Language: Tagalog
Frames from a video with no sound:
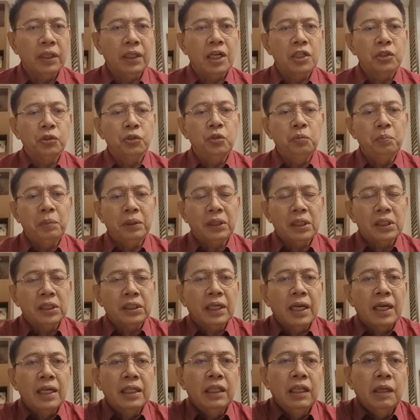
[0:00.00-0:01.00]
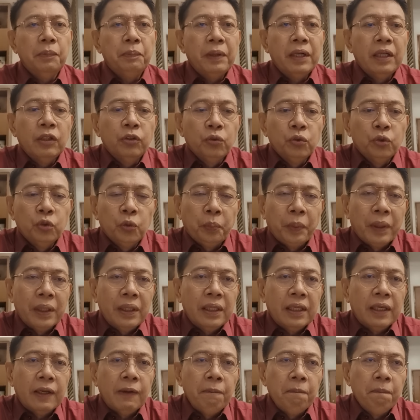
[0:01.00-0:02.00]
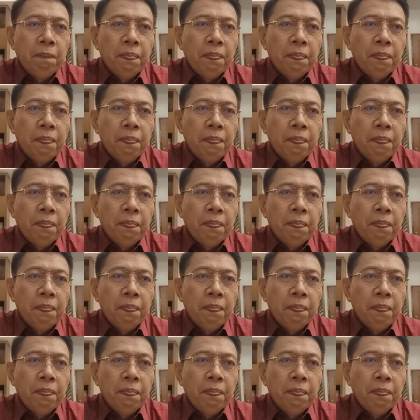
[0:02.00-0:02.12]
Eh kaso yung batas nga hindi pa natutupad eh.